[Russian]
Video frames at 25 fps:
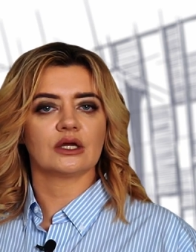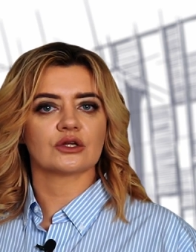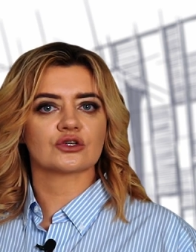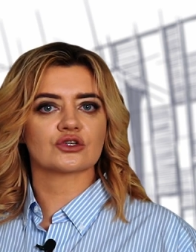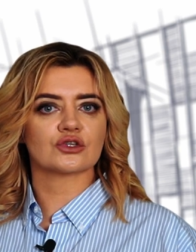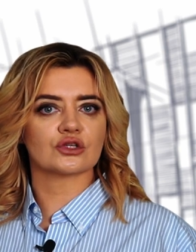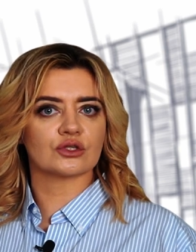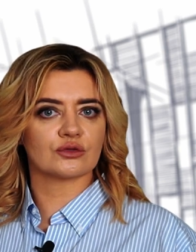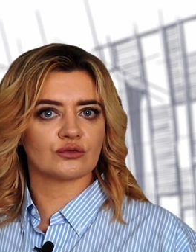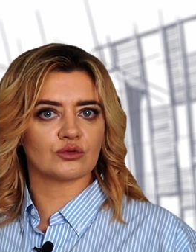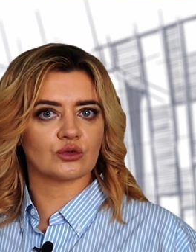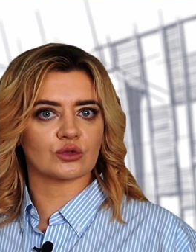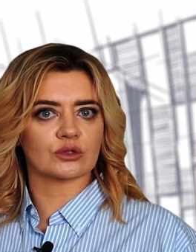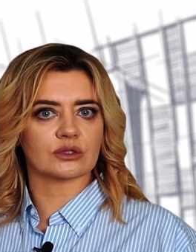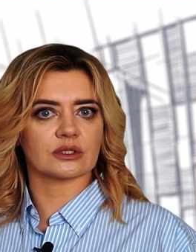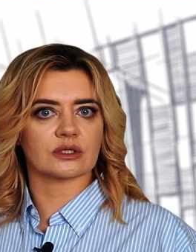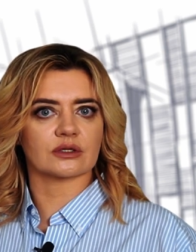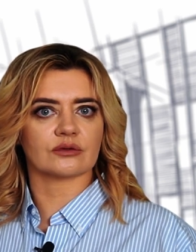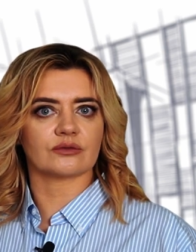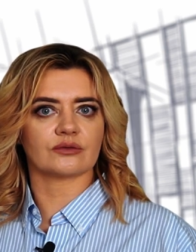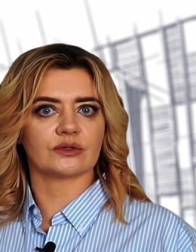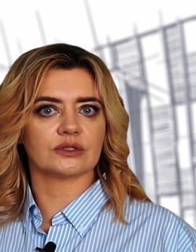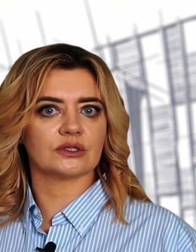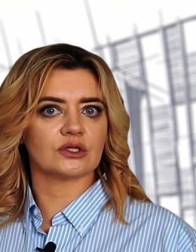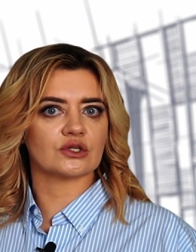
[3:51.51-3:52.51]

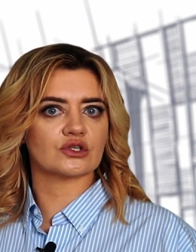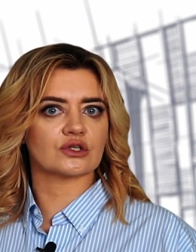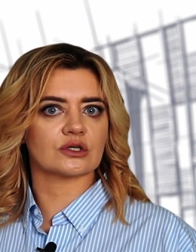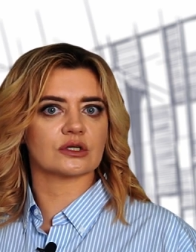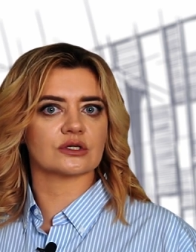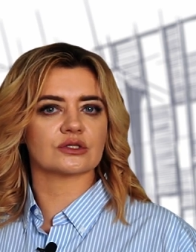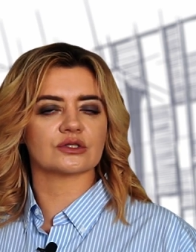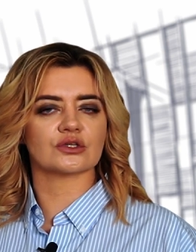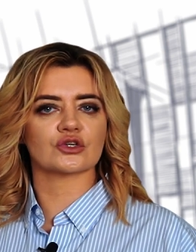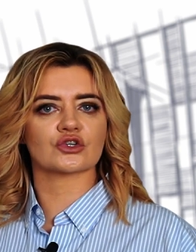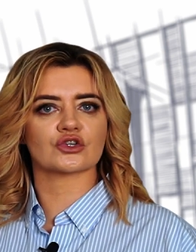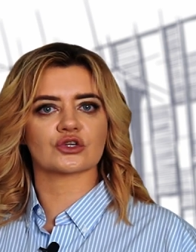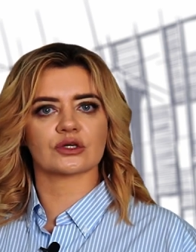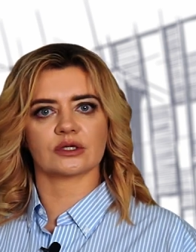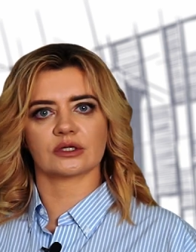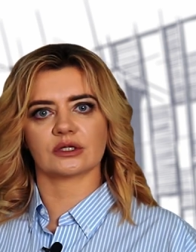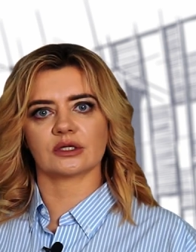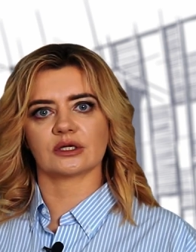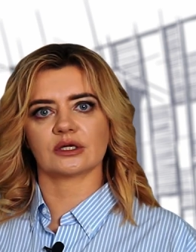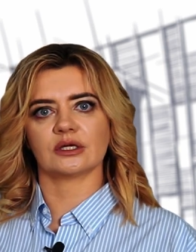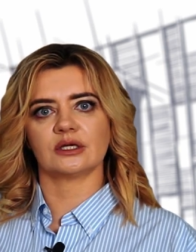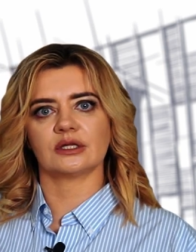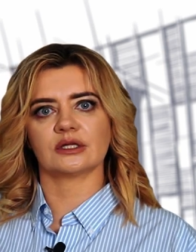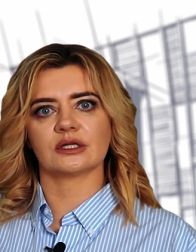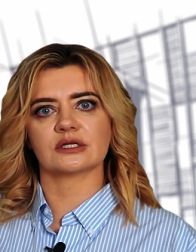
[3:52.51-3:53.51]
Четвертое. Выдача
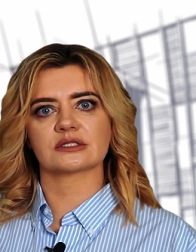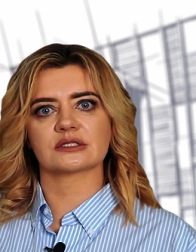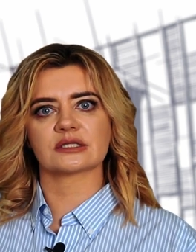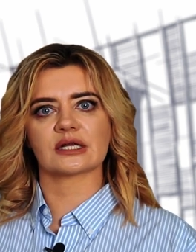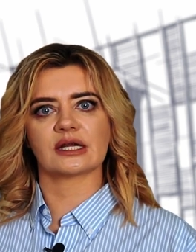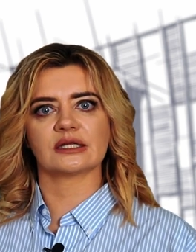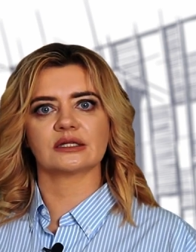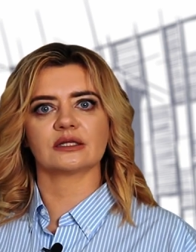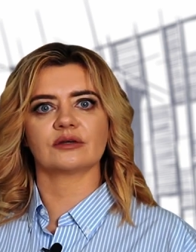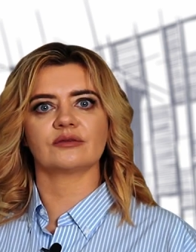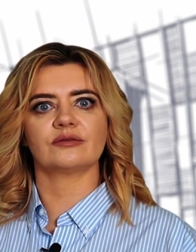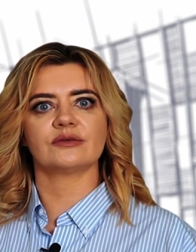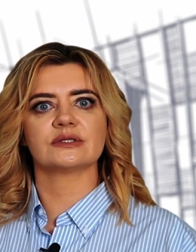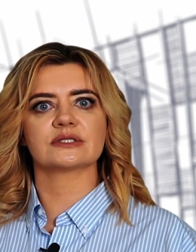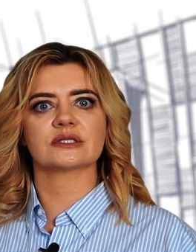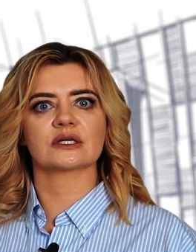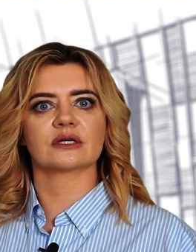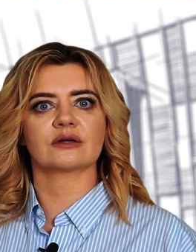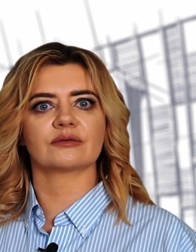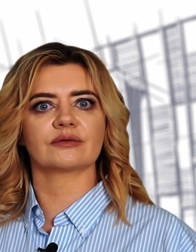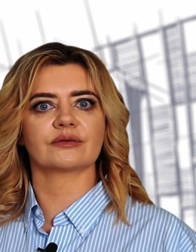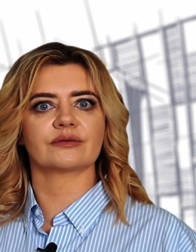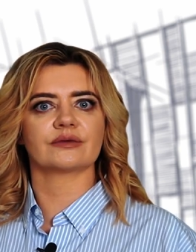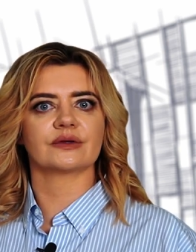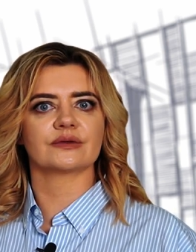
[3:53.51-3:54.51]
разрешения. Иностранный
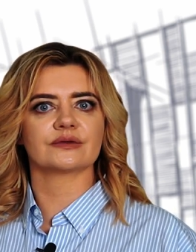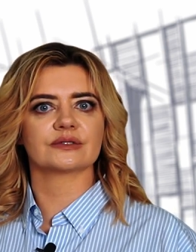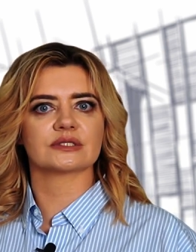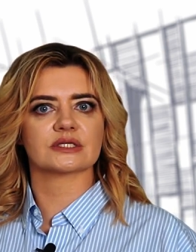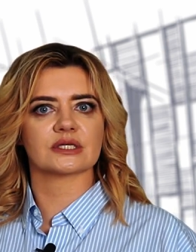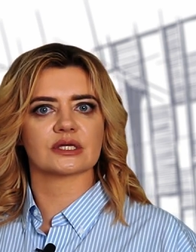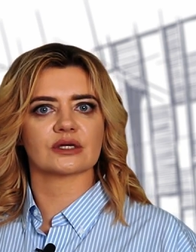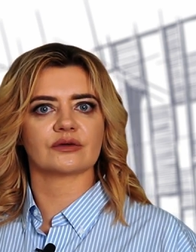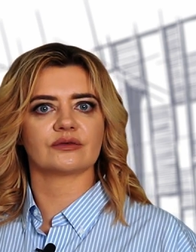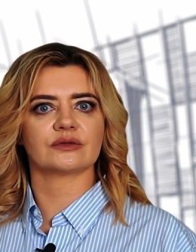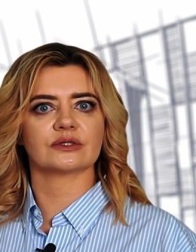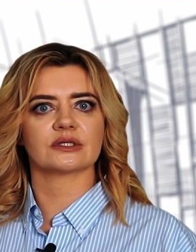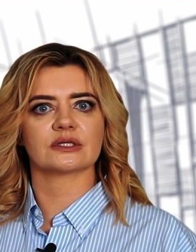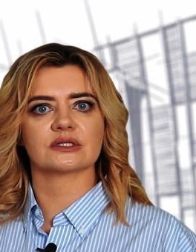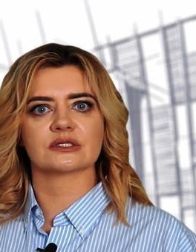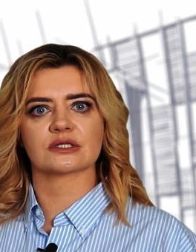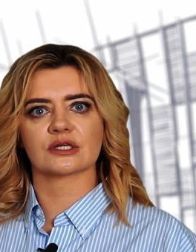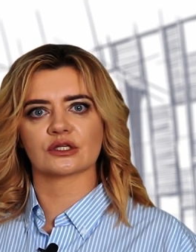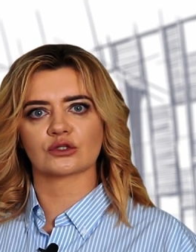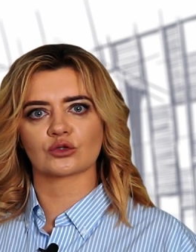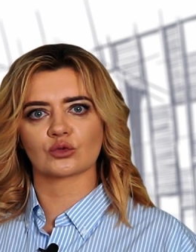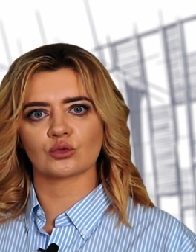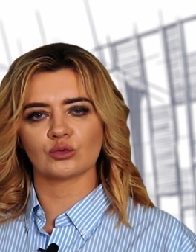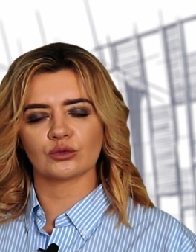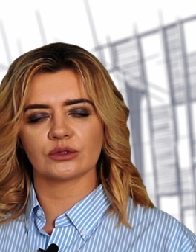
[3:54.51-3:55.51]
высококвалифицированный
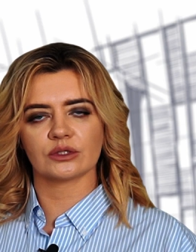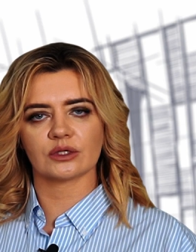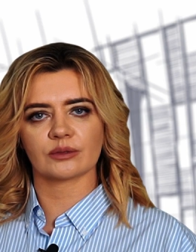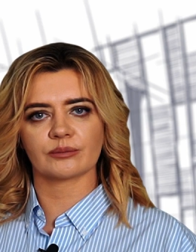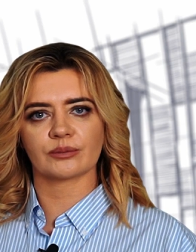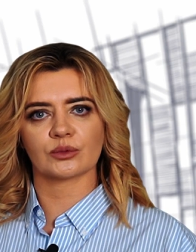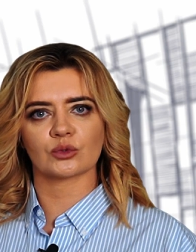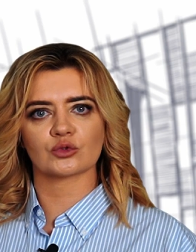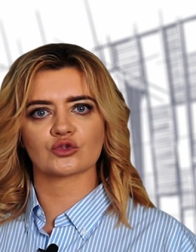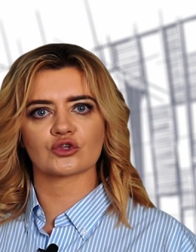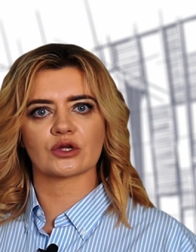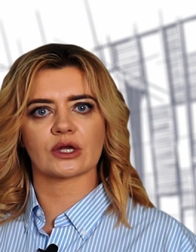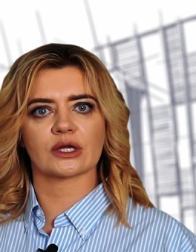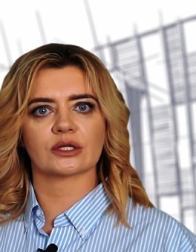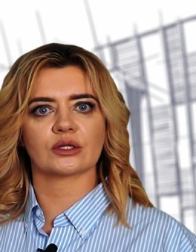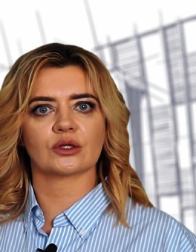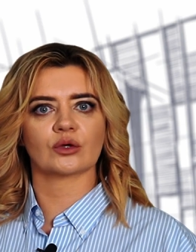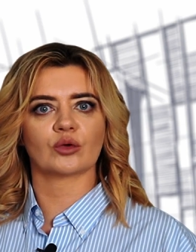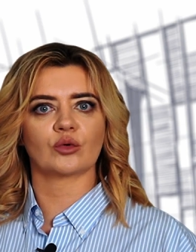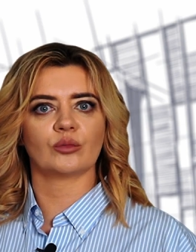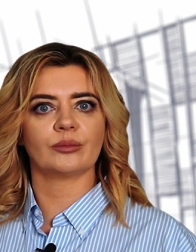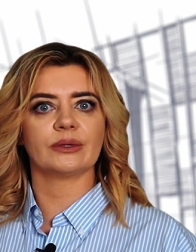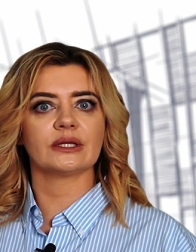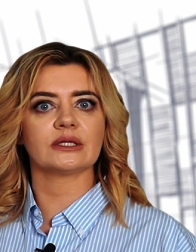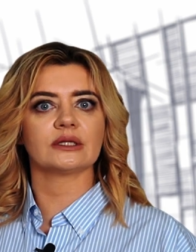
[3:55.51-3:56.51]
сотрудник получает
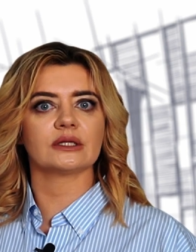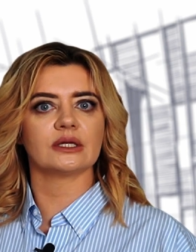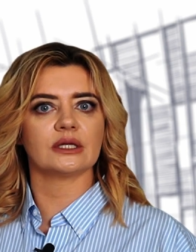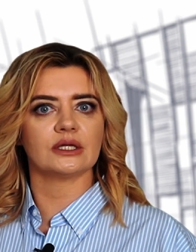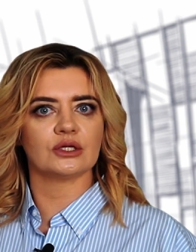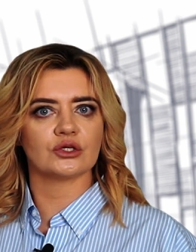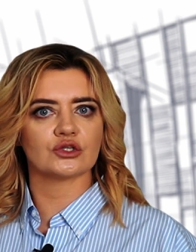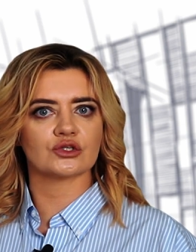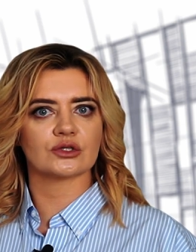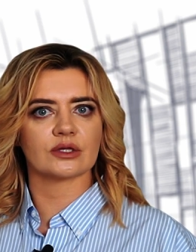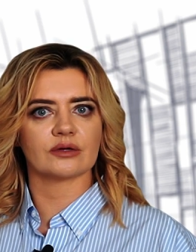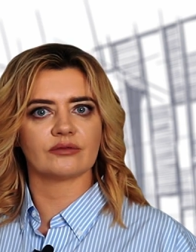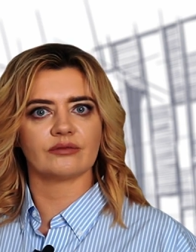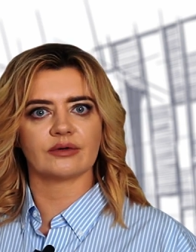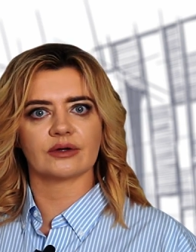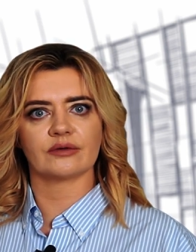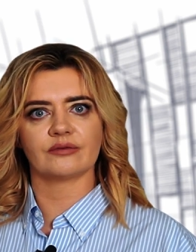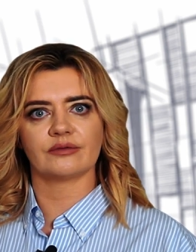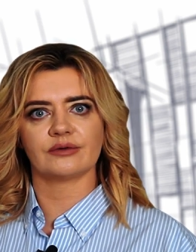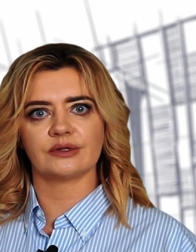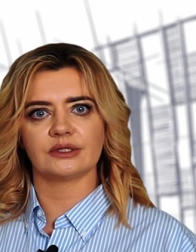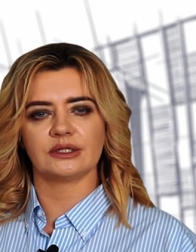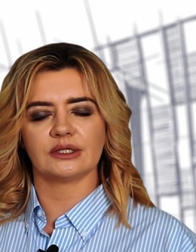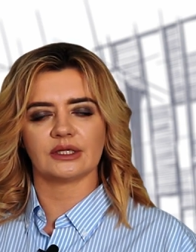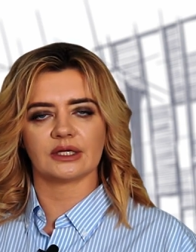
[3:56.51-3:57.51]
документ лично в
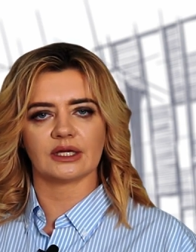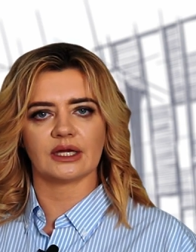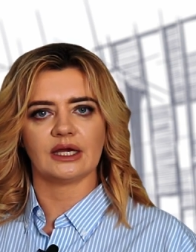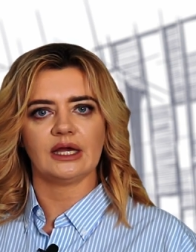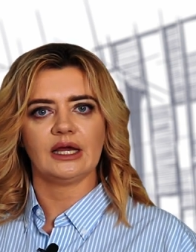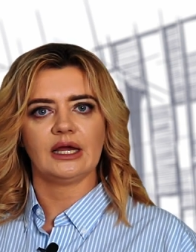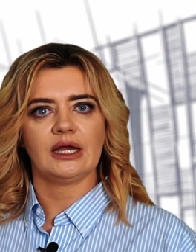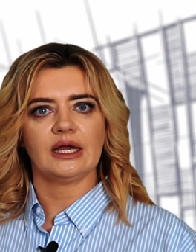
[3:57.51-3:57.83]
МВД.